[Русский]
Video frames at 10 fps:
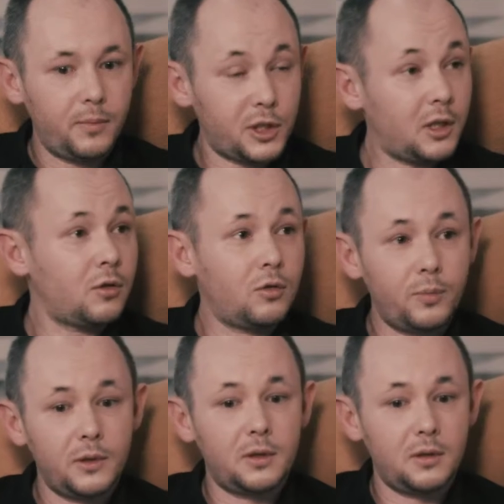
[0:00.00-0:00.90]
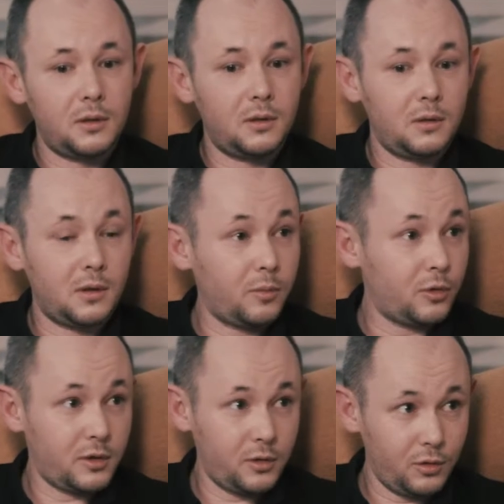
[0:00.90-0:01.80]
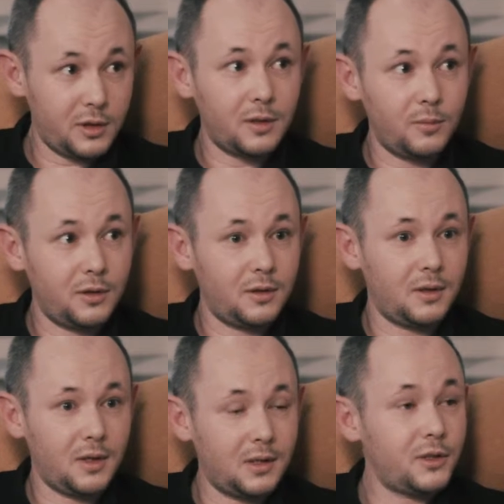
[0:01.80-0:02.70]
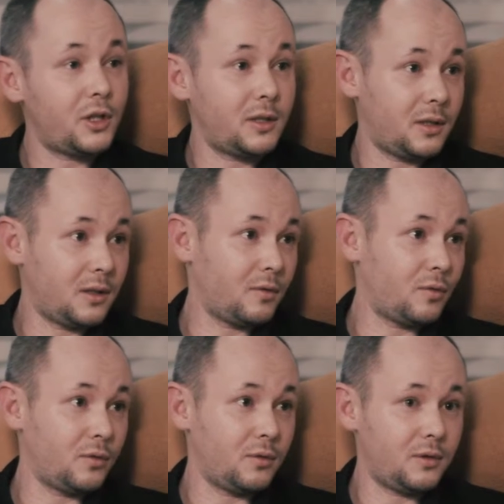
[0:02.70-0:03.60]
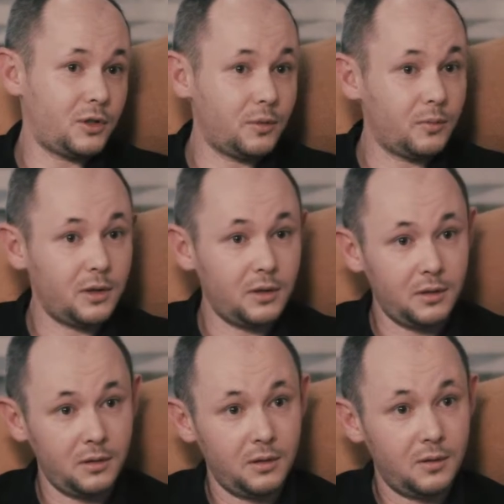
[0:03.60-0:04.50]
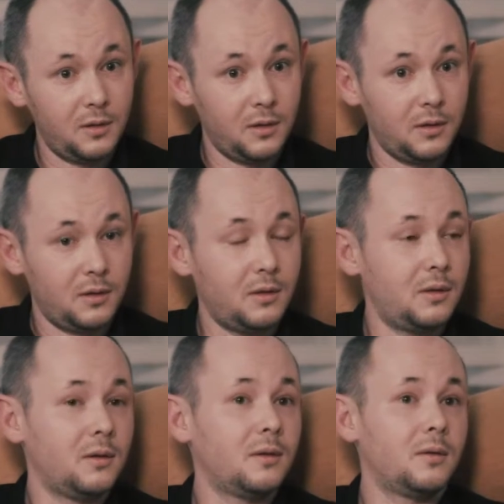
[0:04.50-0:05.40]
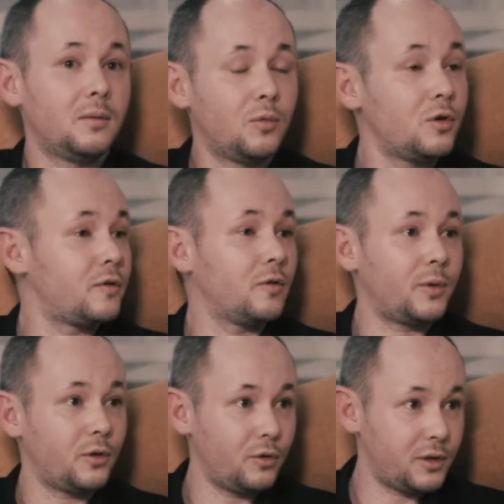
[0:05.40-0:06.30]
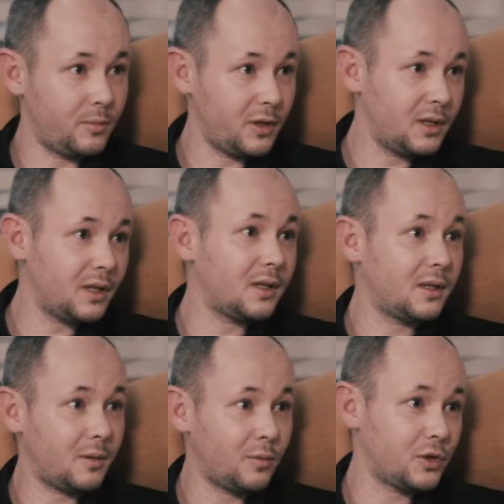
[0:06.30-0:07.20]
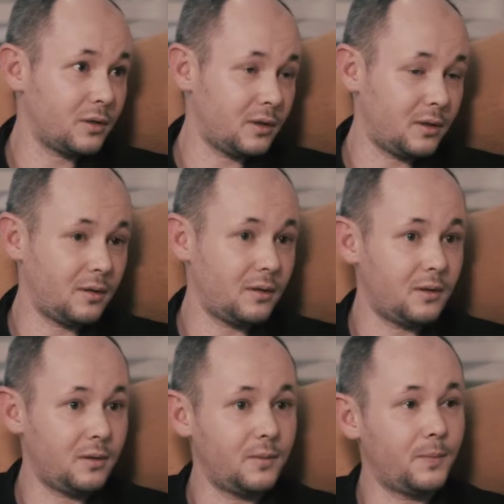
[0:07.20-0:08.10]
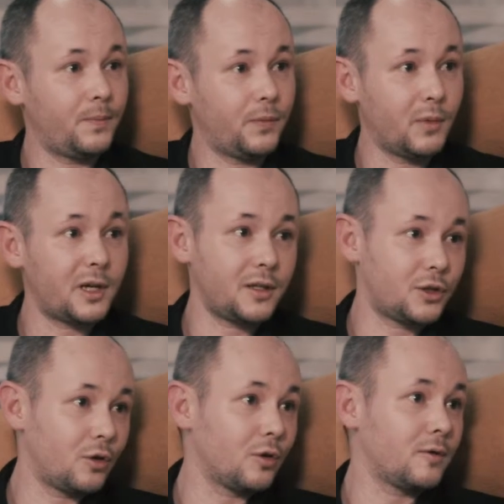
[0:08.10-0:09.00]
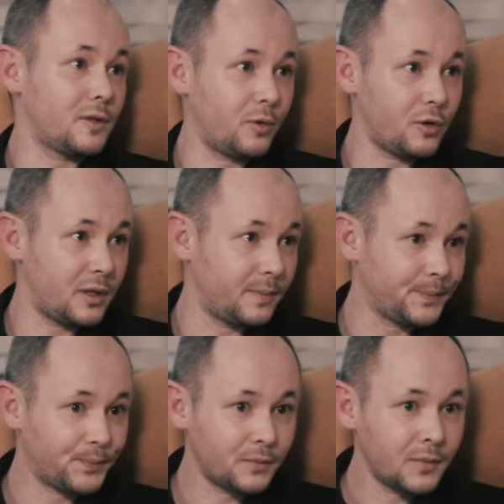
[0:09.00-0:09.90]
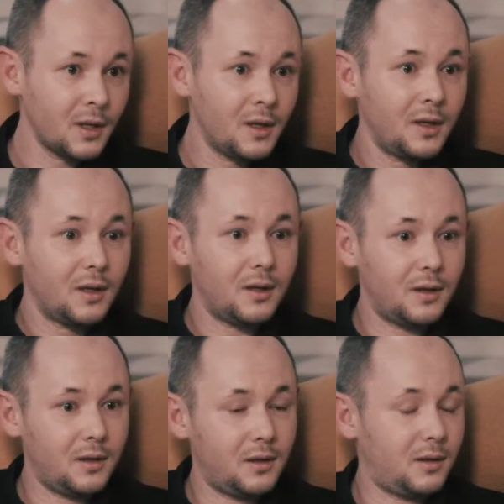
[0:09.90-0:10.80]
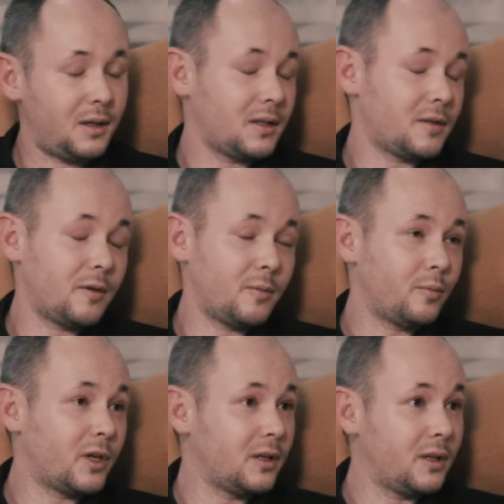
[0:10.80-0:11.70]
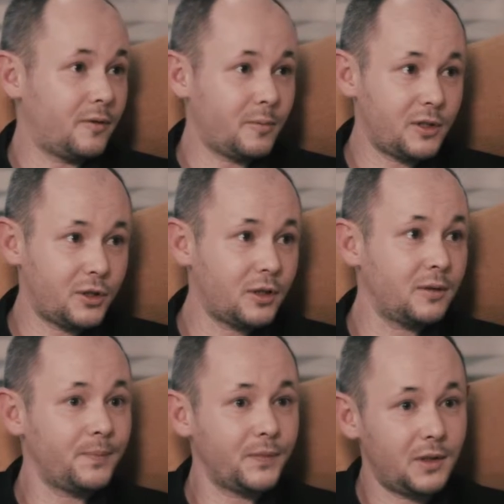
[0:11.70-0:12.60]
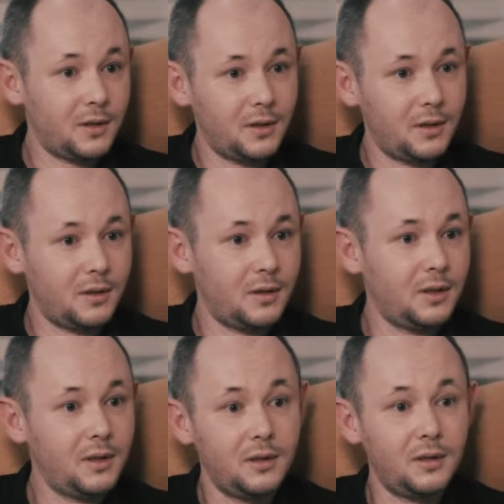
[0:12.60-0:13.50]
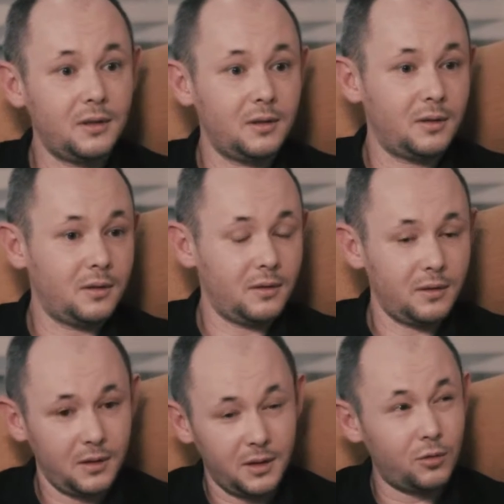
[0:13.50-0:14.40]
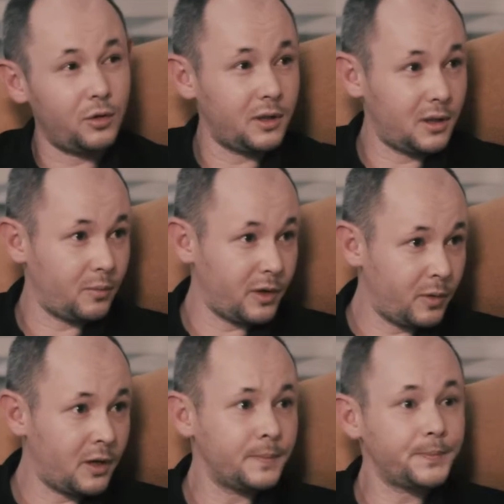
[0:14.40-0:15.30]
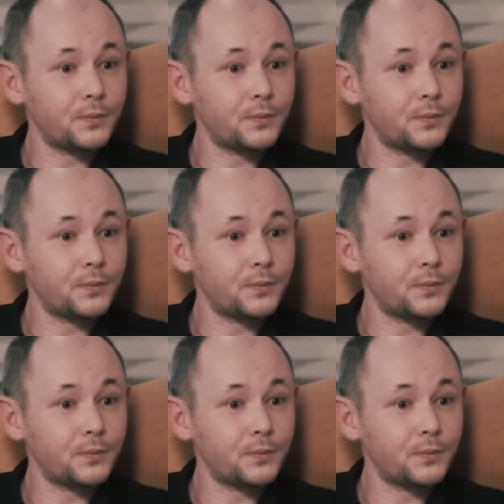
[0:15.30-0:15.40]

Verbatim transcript: Пожалуй, опыт э, работы с юристами отличается от того, с чем мне э, больше всего приходится иметь дело. Это обычно э, марки широкого спроса. А, так называемые бренды FMCG, а, и конкурентная борьба